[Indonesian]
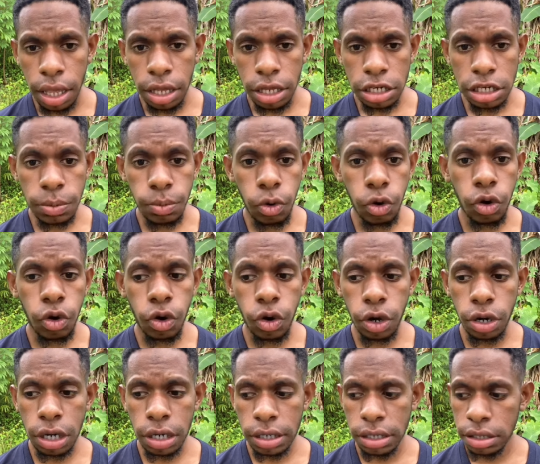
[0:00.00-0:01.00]
Di
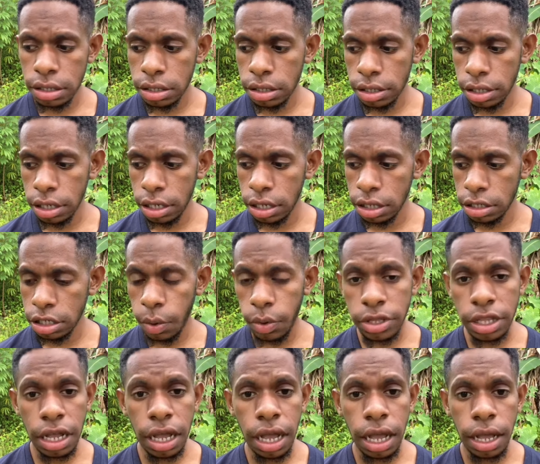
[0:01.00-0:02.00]
Bogor Di Jawa
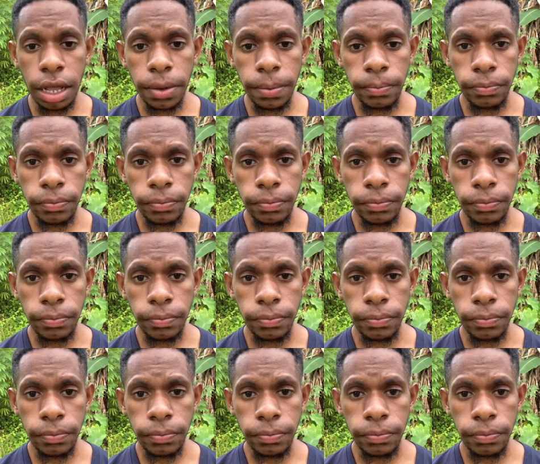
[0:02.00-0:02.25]
Tengah